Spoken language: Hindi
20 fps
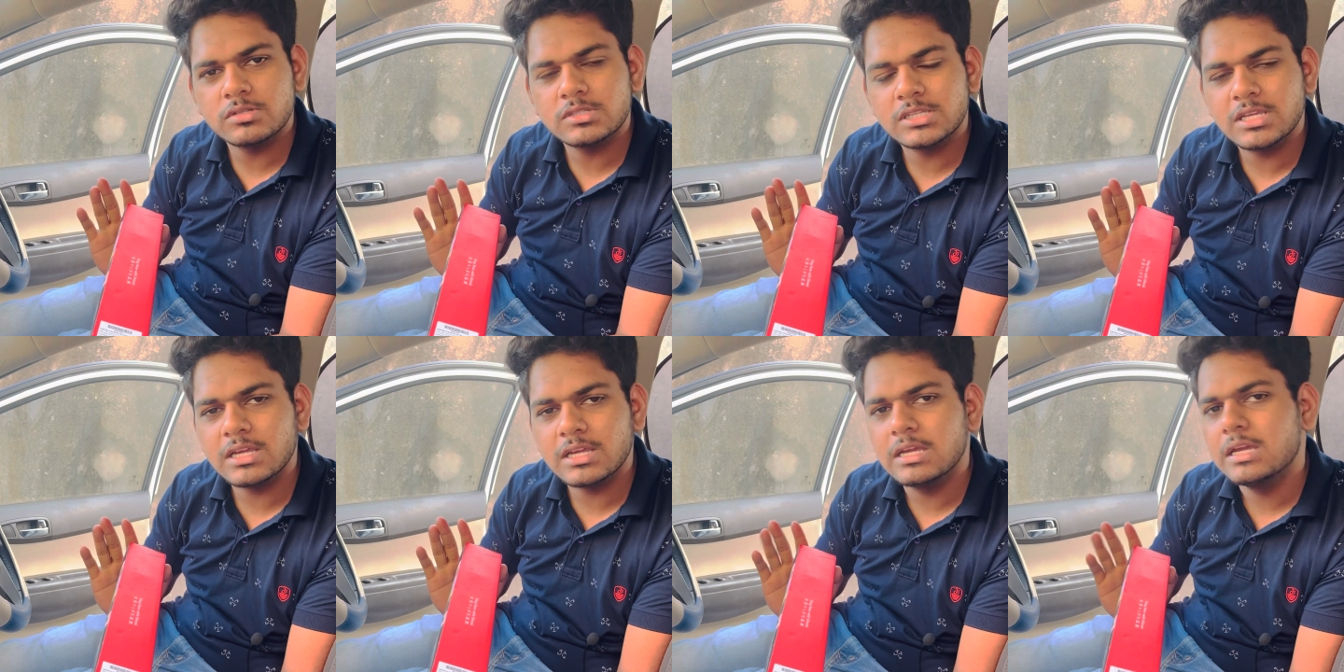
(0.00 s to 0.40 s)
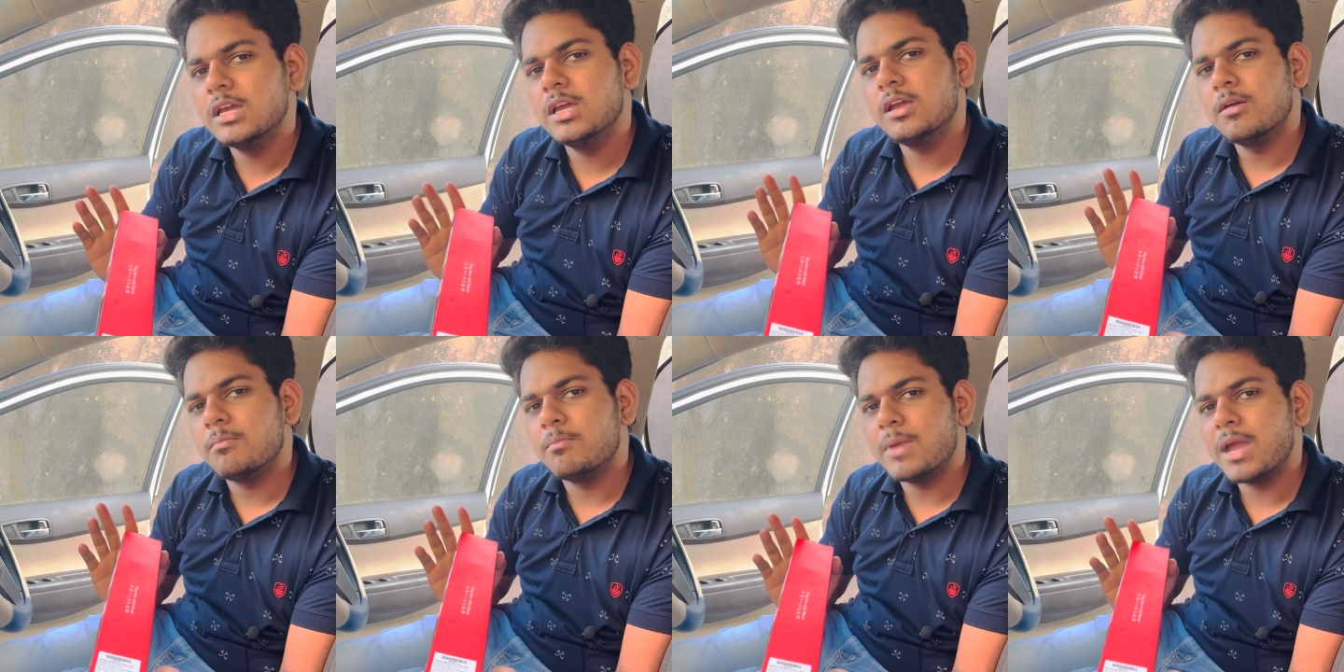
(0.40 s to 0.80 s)
से
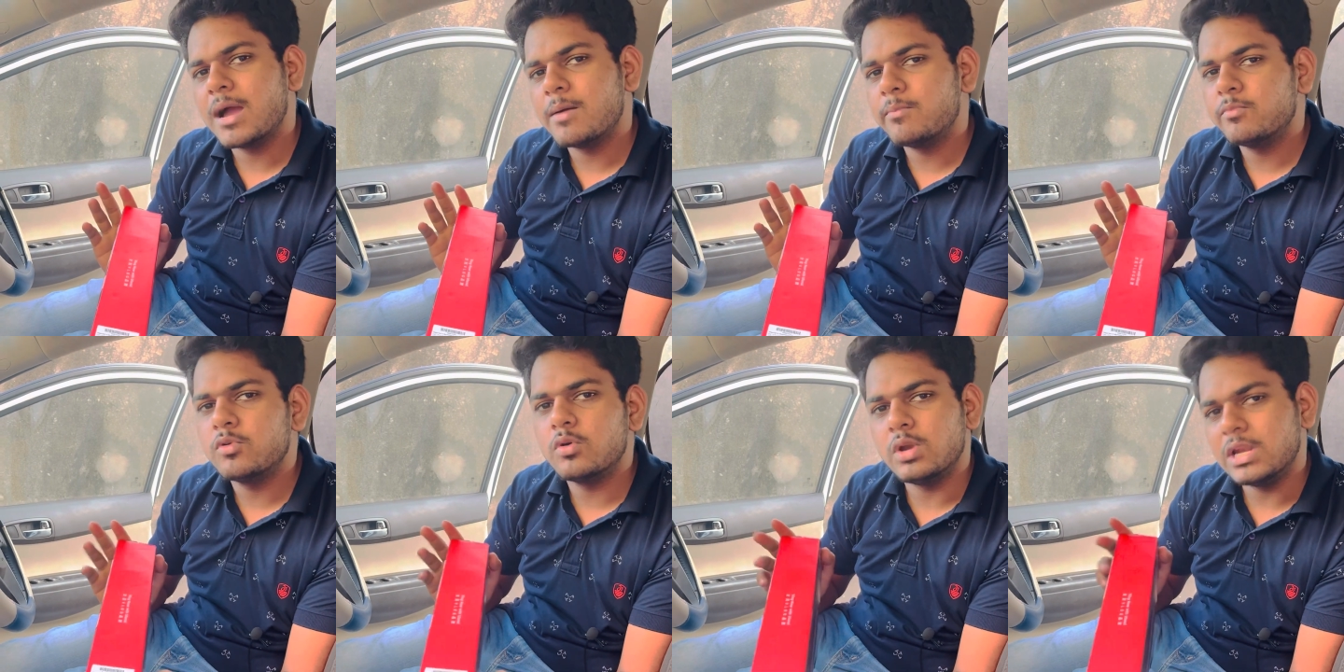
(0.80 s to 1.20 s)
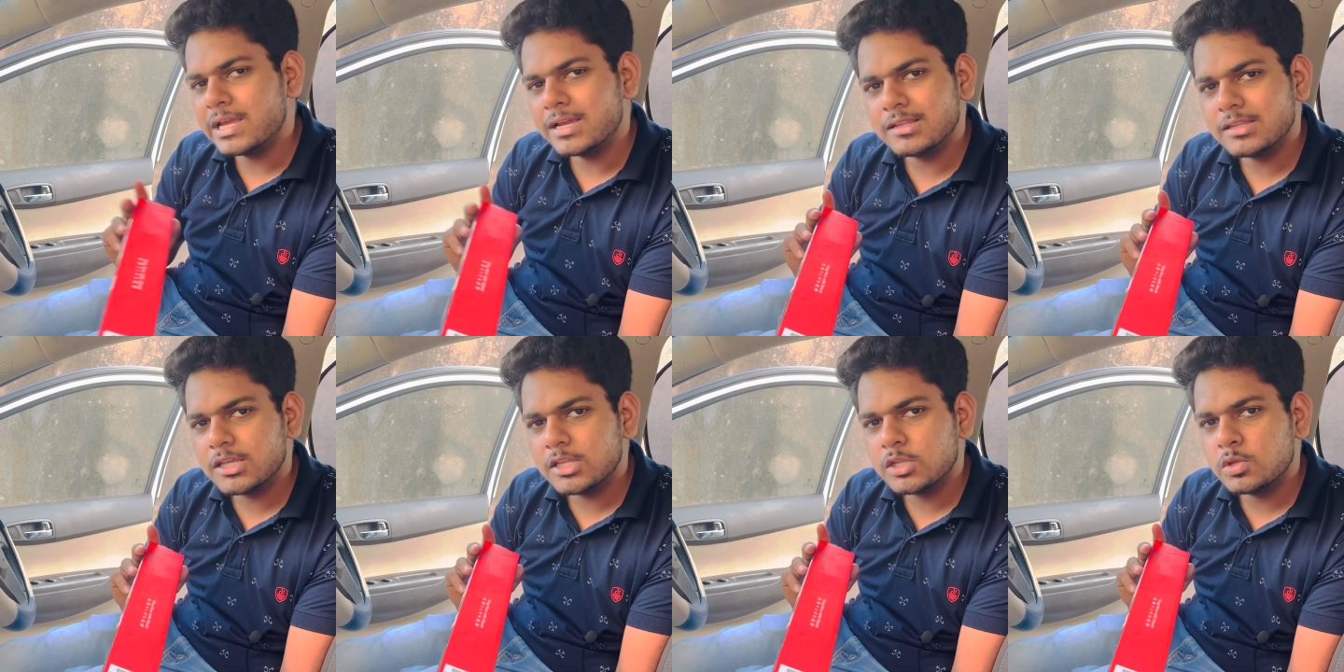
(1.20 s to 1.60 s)
मैं आपको
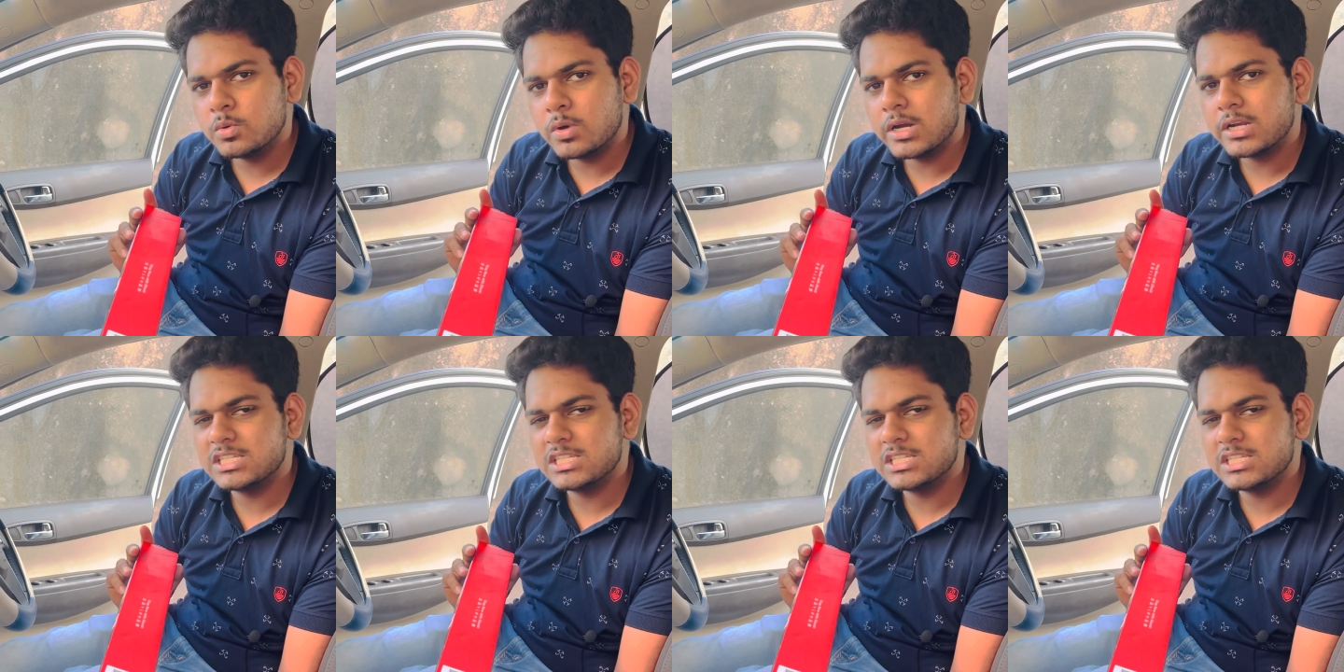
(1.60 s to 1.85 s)
लिंक दे दूंगा